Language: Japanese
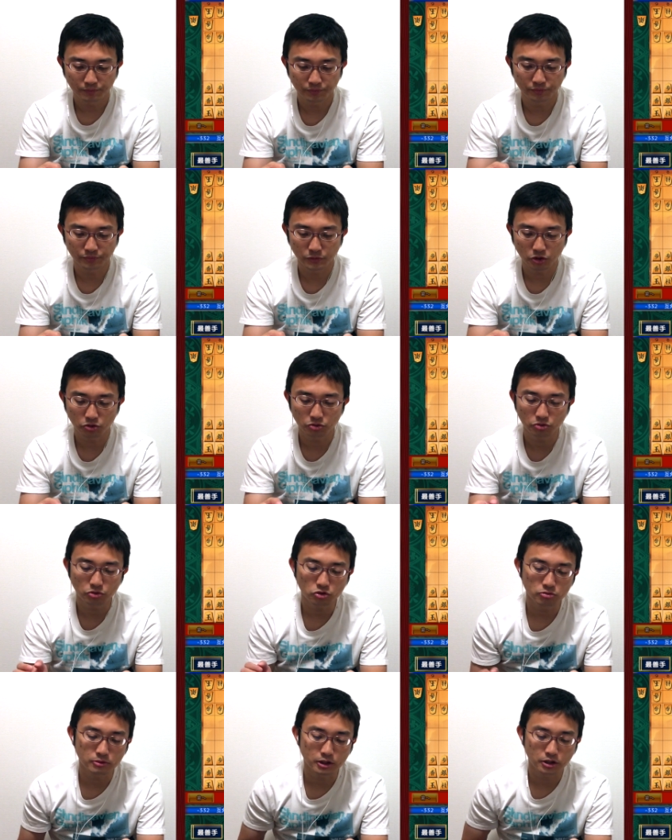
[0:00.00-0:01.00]
うん、4
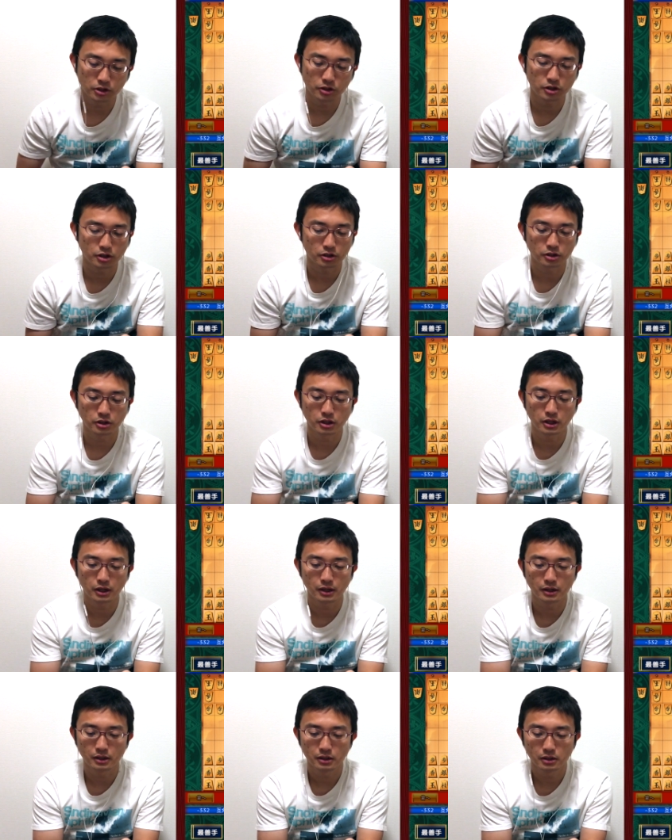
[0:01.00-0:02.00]
六馬引いちゃっ
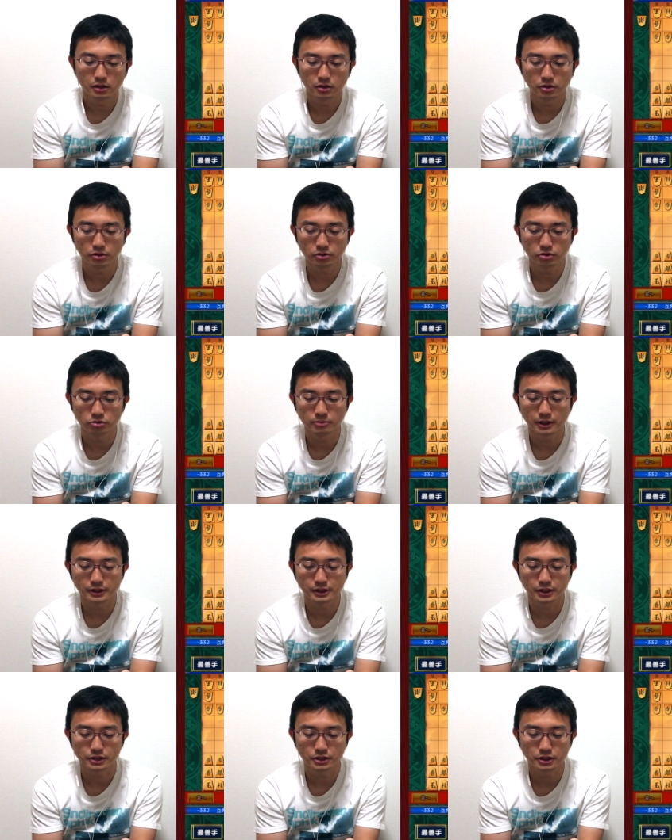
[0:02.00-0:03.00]
て、竜と馬
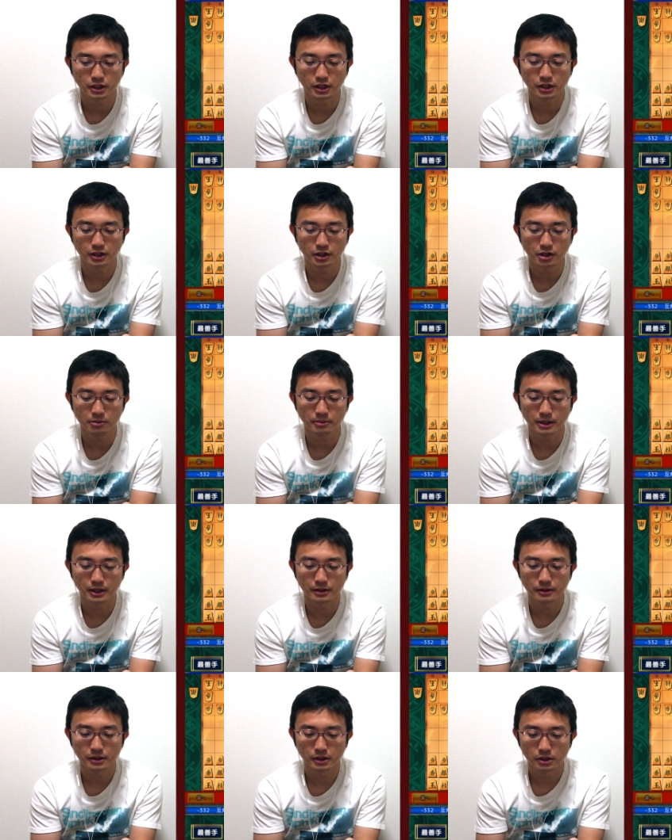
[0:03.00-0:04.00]
が差し違えられれば
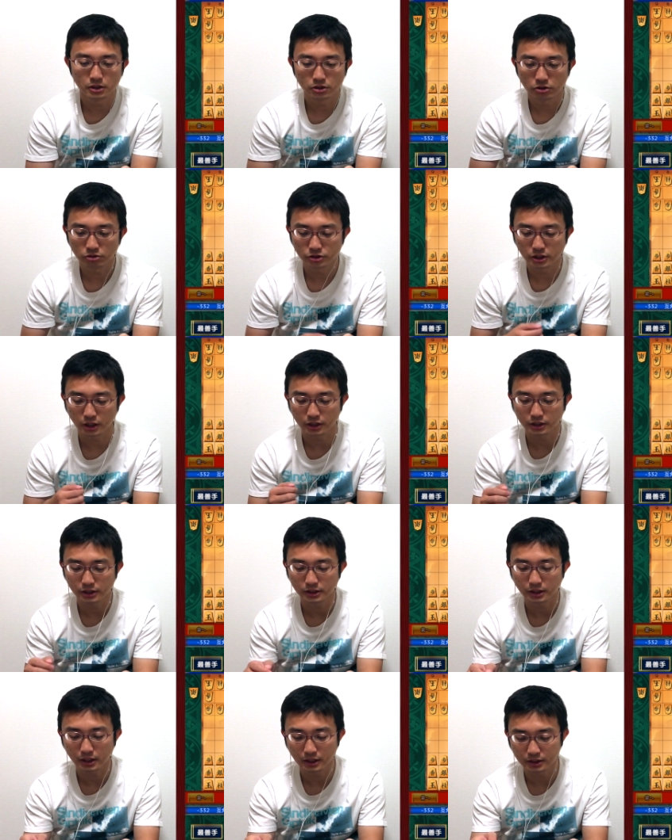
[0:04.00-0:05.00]
優勢か
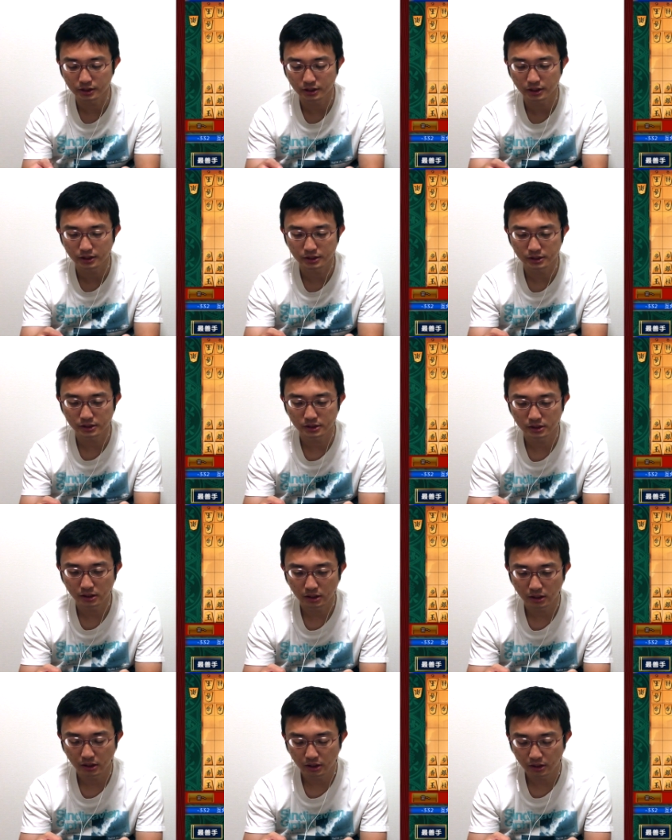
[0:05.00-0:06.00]
なって感じです。
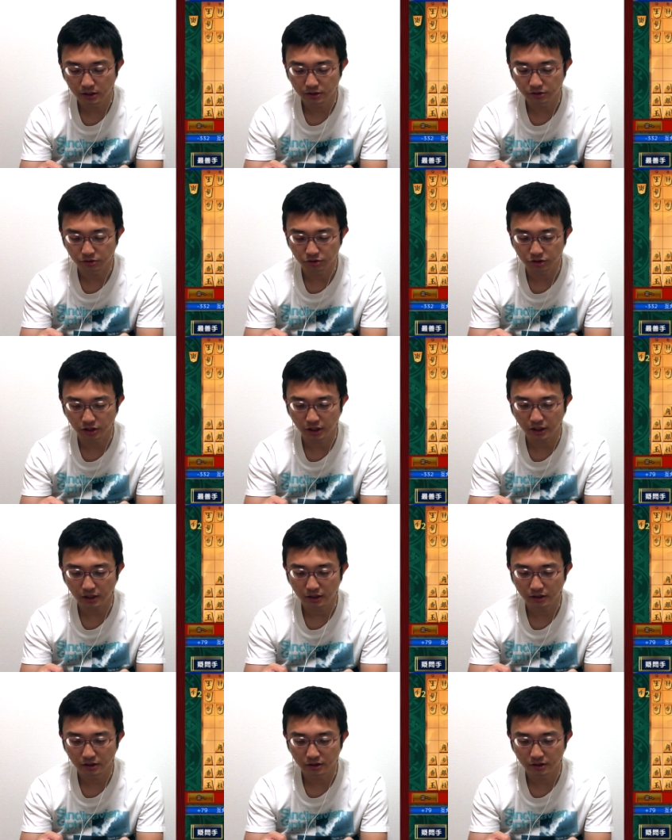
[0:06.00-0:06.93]
そして、